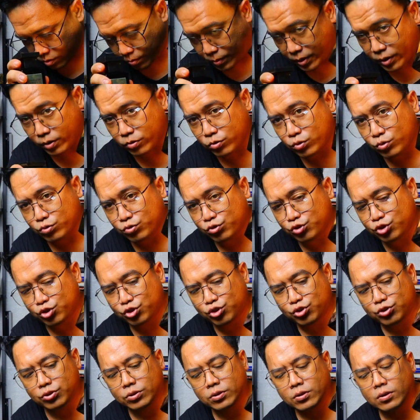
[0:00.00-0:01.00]
tobacco
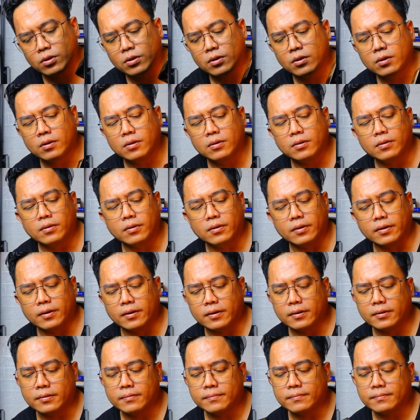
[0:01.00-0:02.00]
touch
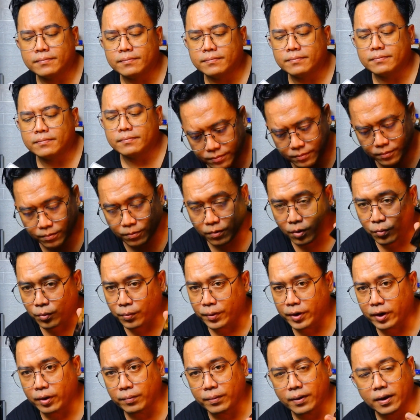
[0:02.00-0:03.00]
ya
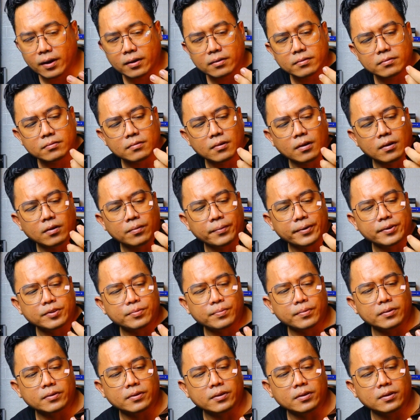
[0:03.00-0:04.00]
walaupun banyak yang bilang
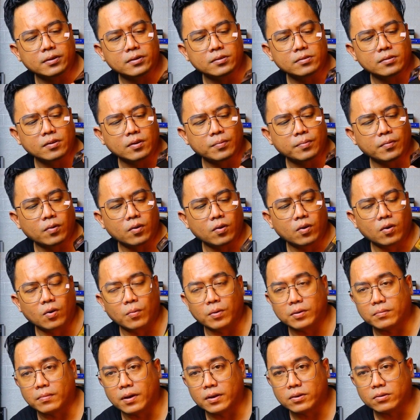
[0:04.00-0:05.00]
aromanya seperti sirup
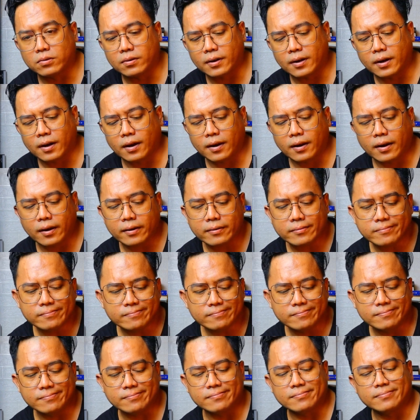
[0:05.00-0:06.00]
obat batuk anak-anak
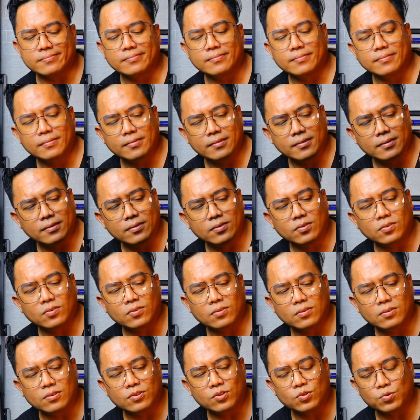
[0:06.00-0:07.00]
hmm.
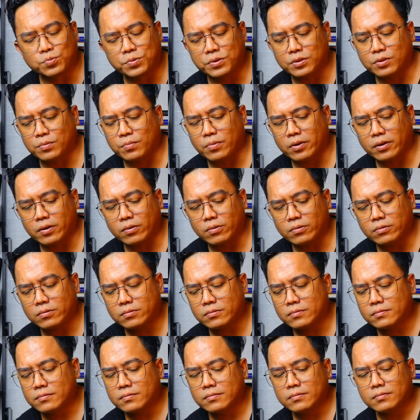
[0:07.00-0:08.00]
sweet
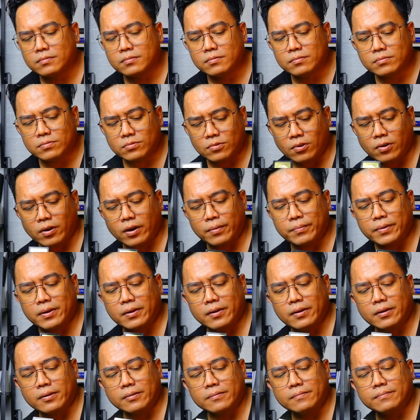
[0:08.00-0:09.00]
tobacco
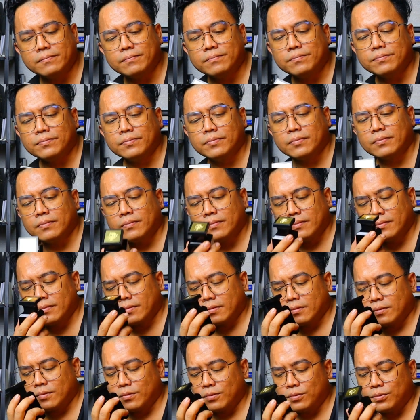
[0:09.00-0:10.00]
tongkabin ya
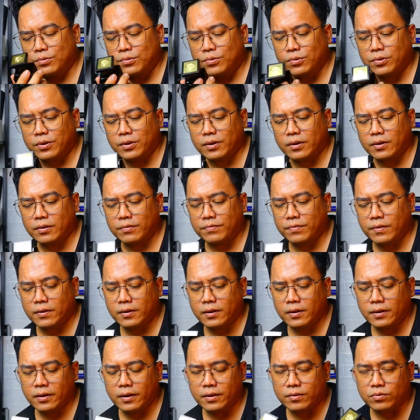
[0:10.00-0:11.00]
untuk yang
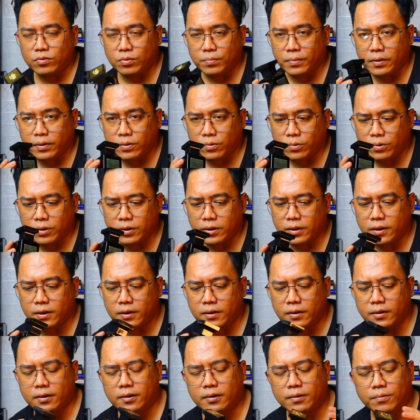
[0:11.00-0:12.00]
vanilla and tobacco
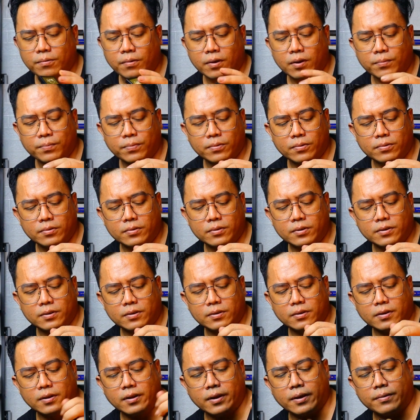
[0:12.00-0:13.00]
ini walaupun
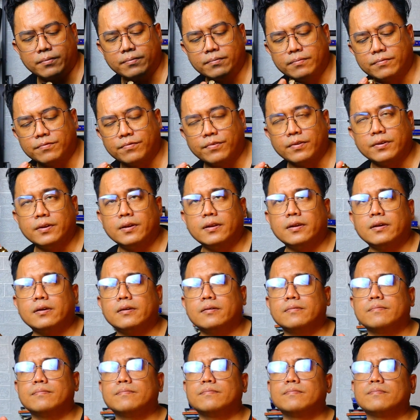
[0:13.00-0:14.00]
diklaim
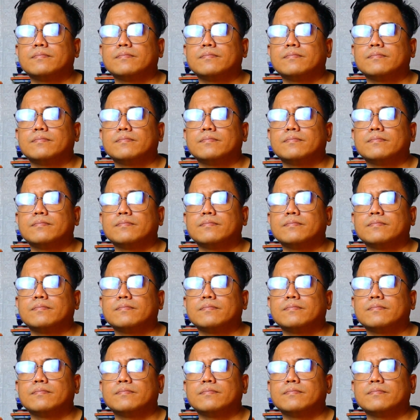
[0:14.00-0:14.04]
vanilla